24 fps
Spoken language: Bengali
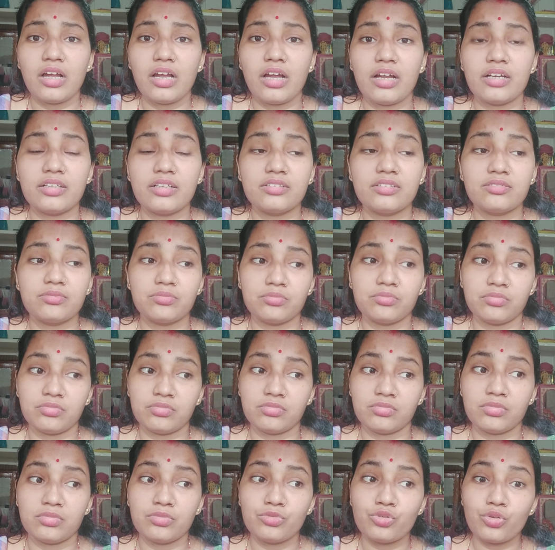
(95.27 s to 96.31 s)
আর
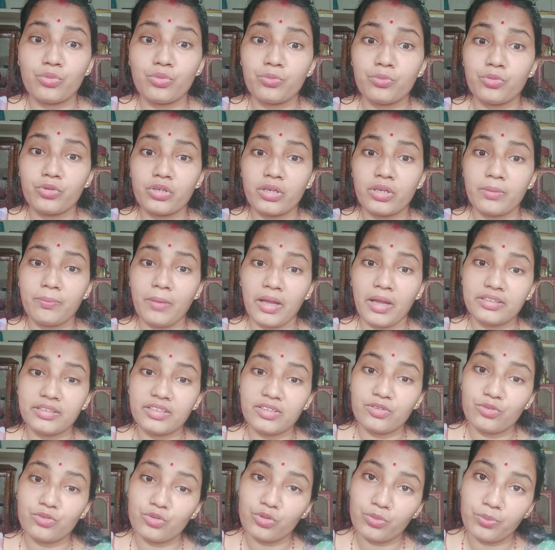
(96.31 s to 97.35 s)
ডুমপুরে
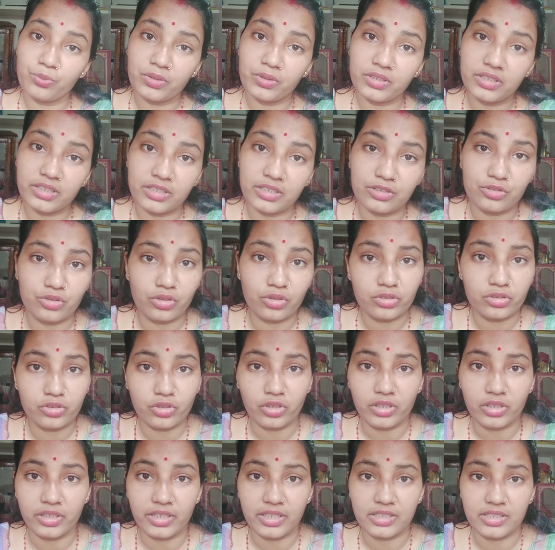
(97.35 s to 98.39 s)
বাঁধের উপরে দিয়ে জল
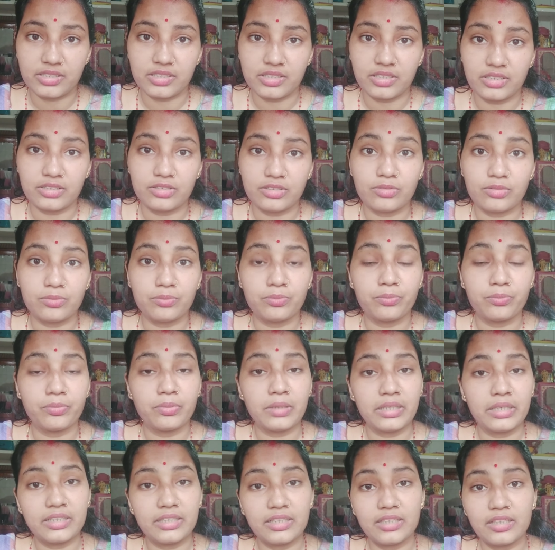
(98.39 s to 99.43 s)
চলে আসছে
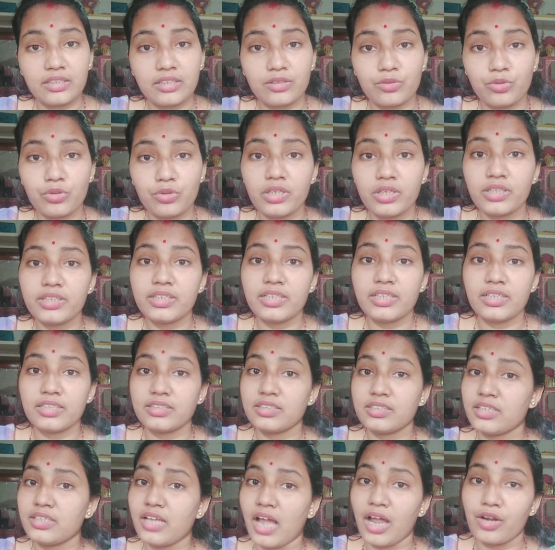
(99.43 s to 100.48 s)
বেঁধে খুলে দিলে
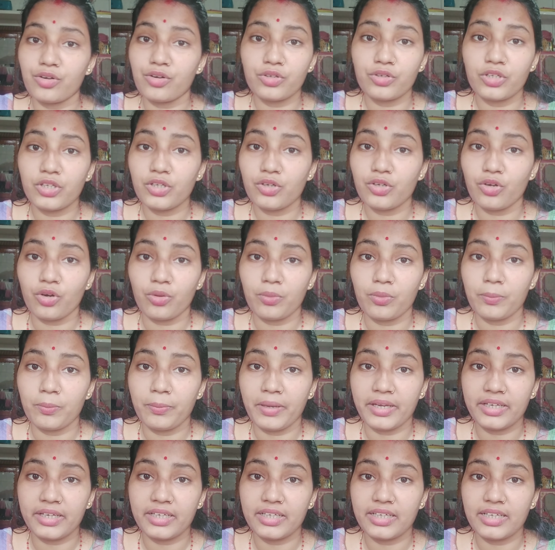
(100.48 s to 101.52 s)
যেন আরও কী হবে
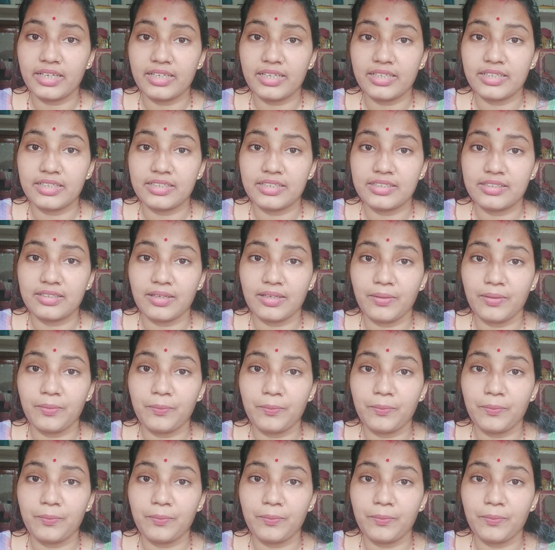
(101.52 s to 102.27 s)
ভেঙে গেলে এটা